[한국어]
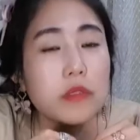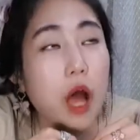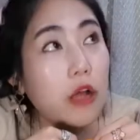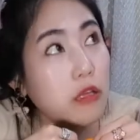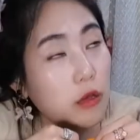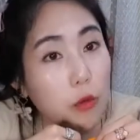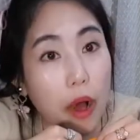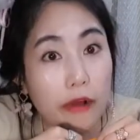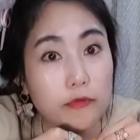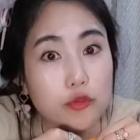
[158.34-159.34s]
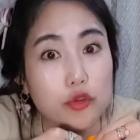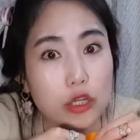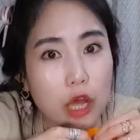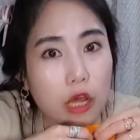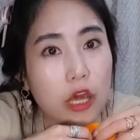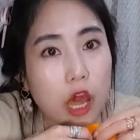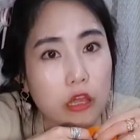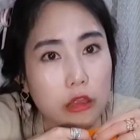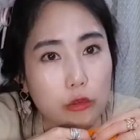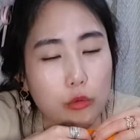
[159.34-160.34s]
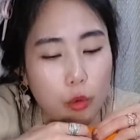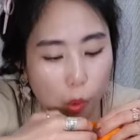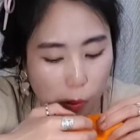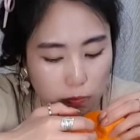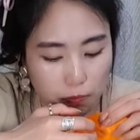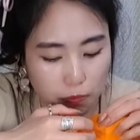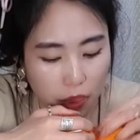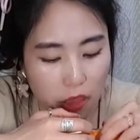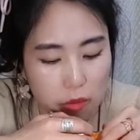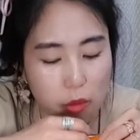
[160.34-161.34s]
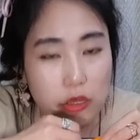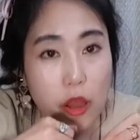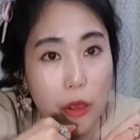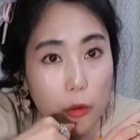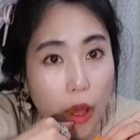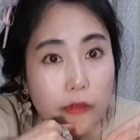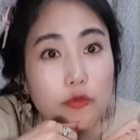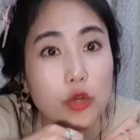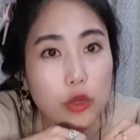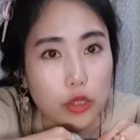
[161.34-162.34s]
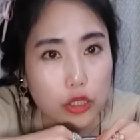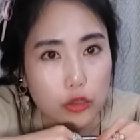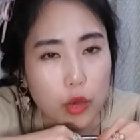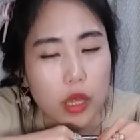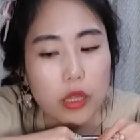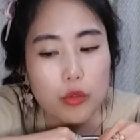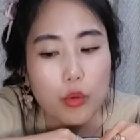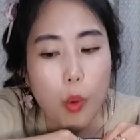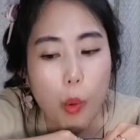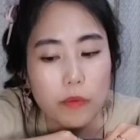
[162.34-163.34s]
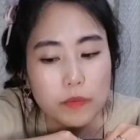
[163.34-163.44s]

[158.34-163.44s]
아니, 광주에 자기 애인 냅두고 아니면 광주에 여자친구 하나 냅두고